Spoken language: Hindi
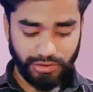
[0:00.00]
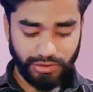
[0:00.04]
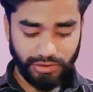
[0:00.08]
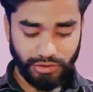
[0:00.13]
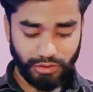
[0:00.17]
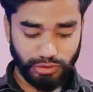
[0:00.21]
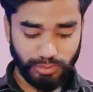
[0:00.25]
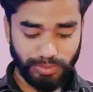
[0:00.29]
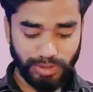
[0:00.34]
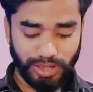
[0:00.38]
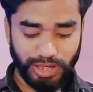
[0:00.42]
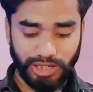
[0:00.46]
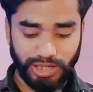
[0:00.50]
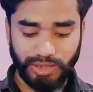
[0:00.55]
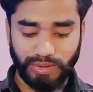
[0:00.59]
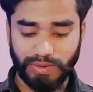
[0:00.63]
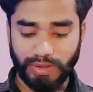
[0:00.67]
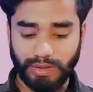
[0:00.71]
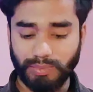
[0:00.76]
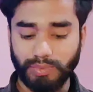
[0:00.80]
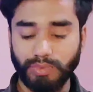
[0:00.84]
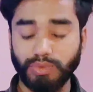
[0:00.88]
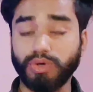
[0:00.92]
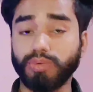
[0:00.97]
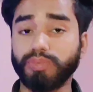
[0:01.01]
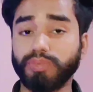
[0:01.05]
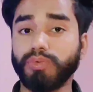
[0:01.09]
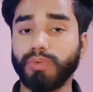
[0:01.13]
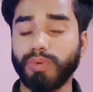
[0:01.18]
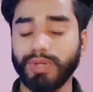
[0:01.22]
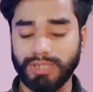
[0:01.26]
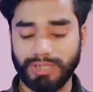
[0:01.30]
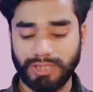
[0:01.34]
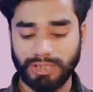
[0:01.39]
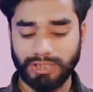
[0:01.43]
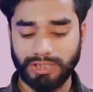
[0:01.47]
यूट्यूब में आने के बाद आप लोग को
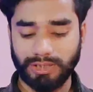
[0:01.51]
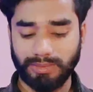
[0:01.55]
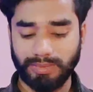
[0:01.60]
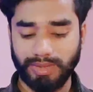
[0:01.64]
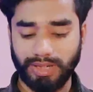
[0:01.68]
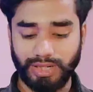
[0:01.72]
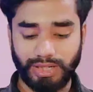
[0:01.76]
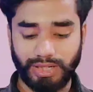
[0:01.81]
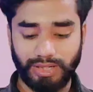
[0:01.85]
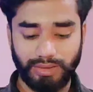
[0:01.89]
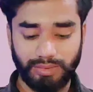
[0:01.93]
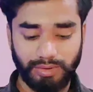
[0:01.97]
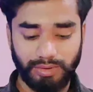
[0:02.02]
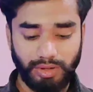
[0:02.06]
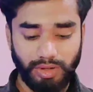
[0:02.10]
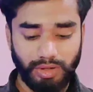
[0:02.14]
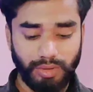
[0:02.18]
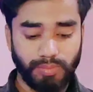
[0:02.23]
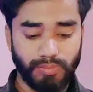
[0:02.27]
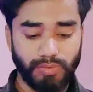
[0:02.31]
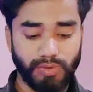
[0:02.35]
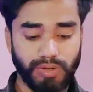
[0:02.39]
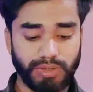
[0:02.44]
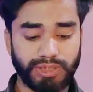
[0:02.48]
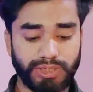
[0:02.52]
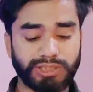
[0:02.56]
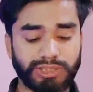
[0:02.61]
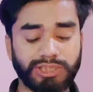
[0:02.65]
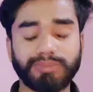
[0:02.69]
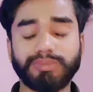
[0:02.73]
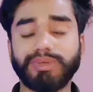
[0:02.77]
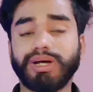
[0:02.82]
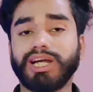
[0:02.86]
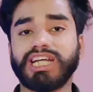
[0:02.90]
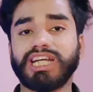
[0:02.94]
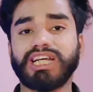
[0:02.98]
प्रोफाइल सेक्शन में आना है प्रोफाइल
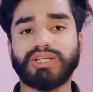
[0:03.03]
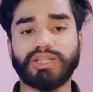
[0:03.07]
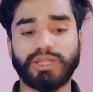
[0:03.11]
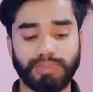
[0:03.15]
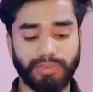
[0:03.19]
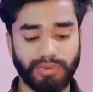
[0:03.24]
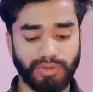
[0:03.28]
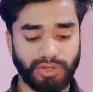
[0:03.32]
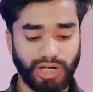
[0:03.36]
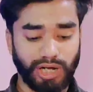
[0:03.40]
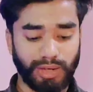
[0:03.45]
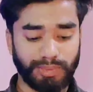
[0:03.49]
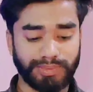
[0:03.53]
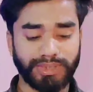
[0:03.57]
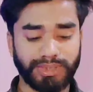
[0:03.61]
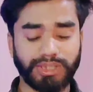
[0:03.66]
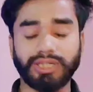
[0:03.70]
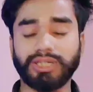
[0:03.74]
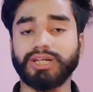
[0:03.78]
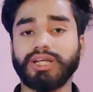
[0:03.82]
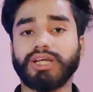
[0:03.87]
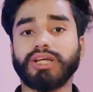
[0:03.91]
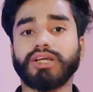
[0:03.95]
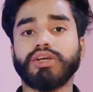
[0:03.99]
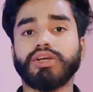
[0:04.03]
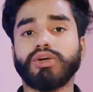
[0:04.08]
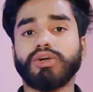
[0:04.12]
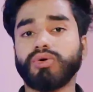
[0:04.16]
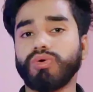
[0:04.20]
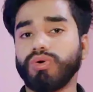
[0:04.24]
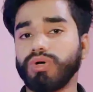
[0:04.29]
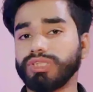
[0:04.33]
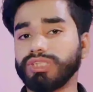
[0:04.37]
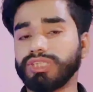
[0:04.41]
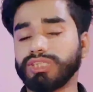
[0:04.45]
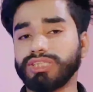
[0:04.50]
सेक्शन में आने के बाद आप लोग यहाँ पर देखना है
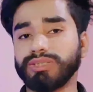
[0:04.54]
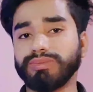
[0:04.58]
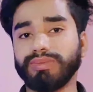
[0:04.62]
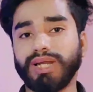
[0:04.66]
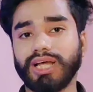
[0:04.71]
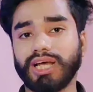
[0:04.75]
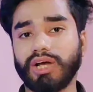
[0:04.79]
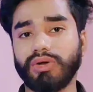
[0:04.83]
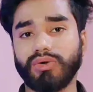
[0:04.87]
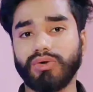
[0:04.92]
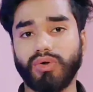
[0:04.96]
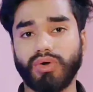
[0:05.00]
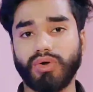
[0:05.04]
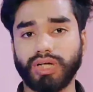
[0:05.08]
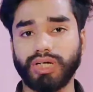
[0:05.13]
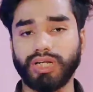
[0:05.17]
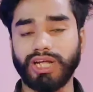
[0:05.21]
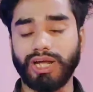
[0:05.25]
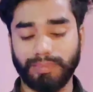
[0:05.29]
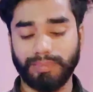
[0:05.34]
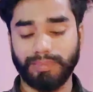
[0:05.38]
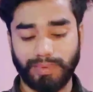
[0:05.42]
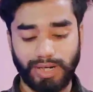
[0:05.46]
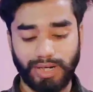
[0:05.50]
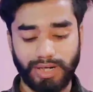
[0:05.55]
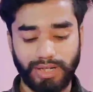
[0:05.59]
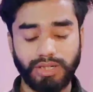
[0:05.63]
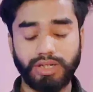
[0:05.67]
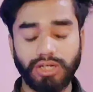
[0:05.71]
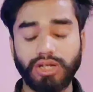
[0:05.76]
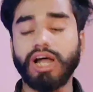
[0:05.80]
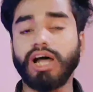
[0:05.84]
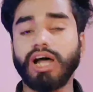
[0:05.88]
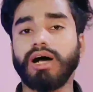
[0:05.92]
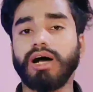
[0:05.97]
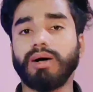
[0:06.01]
कौन सा जीमेल अकाउंट लॉगिन है आपका
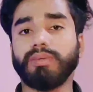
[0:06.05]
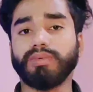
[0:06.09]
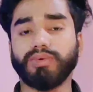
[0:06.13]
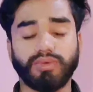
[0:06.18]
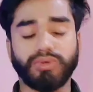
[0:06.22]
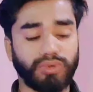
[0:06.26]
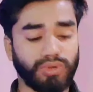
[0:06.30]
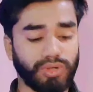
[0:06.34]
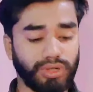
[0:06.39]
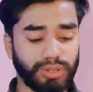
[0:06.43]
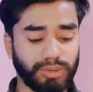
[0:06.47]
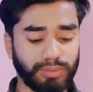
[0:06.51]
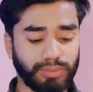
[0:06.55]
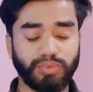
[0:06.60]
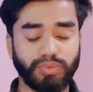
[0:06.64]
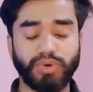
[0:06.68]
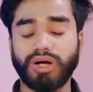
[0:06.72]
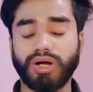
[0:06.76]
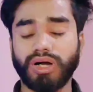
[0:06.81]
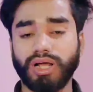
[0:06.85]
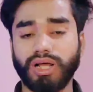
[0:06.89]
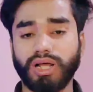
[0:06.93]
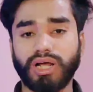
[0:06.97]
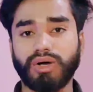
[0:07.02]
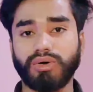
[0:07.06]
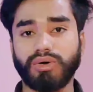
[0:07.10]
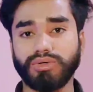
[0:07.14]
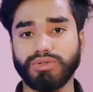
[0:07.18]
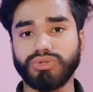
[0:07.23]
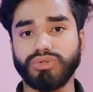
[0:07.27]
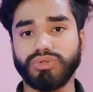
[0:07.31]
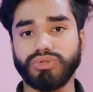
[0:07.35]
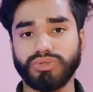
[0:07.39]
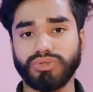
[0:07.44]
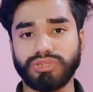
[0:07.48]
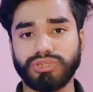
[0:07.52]
आप लोगों का पुराना अकाउंट
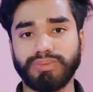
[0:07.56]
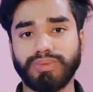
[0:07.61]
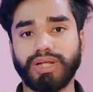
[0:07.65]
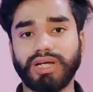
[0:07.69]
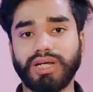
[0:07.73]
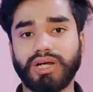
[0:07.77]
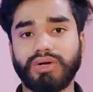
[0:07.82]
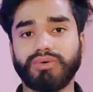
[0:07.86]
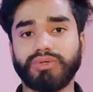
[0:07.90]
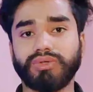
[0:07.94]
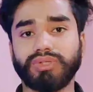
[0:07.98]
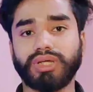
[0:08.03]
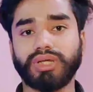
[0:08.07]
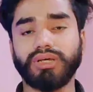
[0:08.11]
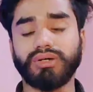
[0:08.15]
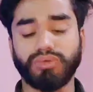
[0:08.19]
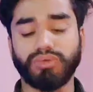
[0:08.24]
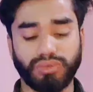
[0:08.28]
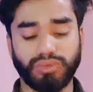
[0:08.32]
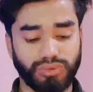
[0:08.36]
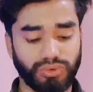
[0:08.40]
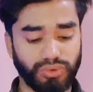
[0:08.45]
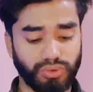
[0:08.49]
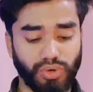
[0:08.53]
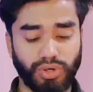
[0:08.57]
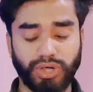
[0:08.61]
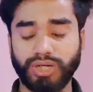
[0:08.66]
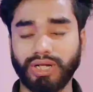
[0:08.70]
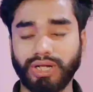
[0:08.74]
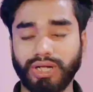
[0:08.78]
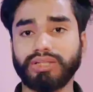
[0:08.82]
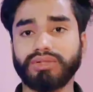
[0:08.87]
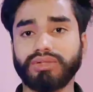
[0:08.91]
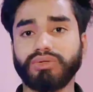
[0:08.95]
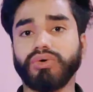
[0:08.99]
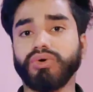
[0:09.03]
जो जीमेल अकाउंट होता है और जो
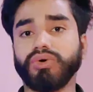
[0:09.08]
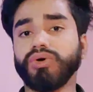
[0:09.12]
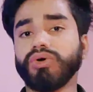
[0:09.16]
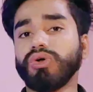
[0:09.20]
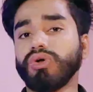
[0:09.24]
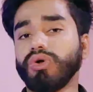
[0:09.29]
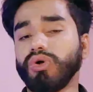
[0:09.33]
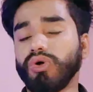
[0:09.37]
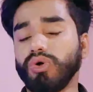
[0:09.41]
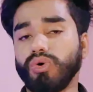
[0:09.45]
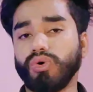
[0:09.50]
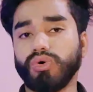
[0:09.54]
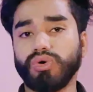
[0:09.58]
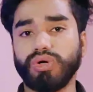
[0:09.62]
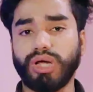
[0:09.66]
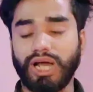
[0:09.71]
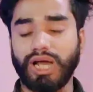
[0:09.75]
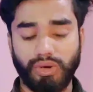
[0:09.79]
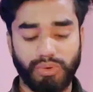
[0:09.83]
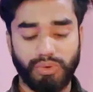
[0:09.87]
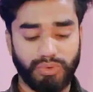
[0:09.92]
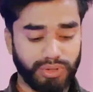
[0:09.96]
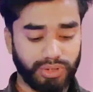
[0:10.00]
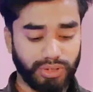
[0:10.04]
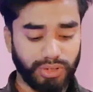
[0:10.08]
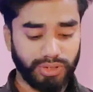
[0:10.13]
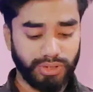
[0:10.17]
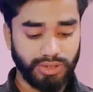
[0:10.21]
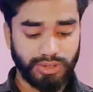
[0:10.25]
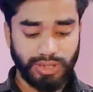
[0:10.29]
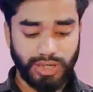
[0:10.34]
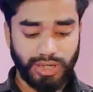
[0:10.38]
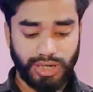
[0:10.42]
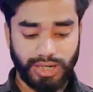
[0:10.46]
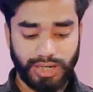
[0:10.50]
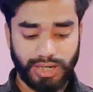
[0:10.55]
लॉगिन है तो वो अकाउंट
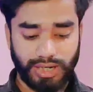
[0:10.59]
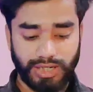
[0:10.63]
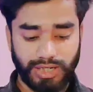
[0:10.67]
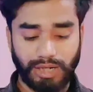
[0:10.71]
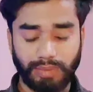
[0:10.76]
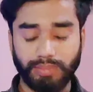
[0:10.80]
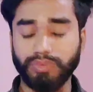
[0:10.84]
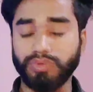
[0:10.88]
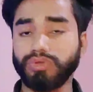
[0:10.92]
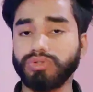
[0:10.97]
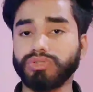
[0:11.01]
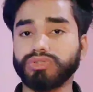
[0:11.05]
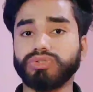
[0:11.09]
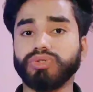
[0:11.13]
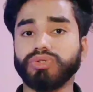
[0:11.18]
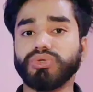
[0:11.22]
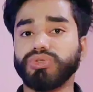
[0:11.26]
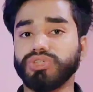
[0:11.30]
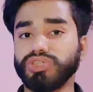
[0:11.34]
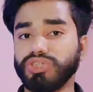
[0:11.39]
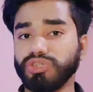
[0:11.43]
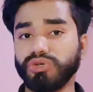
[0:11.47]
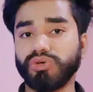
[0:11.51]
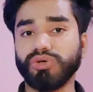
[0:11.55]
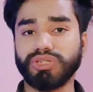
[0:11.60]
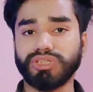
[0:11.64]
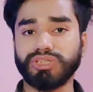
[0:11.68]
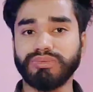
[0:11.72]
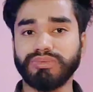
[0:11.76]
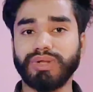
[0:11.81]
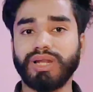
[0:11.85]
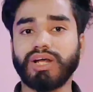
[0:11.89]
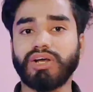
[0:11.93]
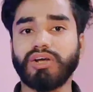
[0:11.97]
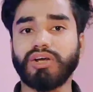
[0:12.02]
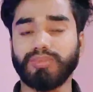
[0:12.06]
हटा के आप लोग जो न्यू
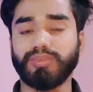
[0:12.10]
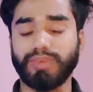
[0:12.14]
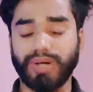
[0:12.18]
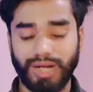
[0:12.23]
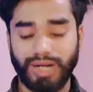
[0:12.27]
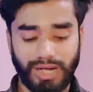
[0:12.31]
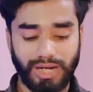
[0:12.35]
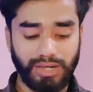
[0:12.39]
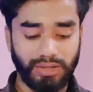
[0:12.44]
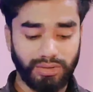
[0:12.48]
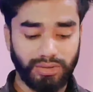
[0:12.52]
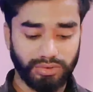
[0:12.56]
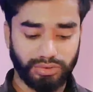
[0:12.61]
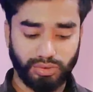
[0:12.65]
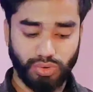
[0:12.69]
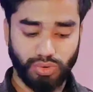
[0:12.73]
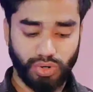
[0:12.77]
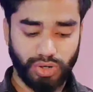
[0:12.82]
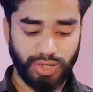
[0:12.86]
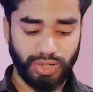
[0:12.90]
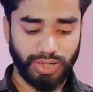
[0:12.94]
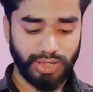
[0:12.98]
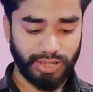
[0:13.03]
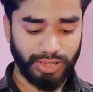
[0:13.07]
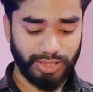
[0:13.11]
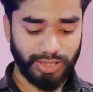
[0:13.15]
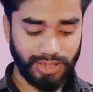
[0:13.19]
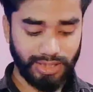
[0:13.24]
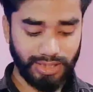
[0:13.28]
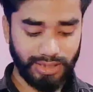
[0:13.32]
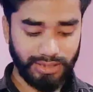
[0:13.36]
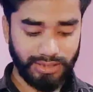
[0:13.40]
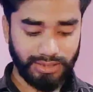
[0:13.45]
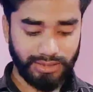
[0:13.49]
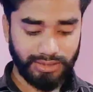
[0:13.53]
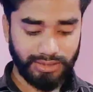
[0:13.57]
जीमेल अकाउंट बनाया उसको लॉगिन कर लेना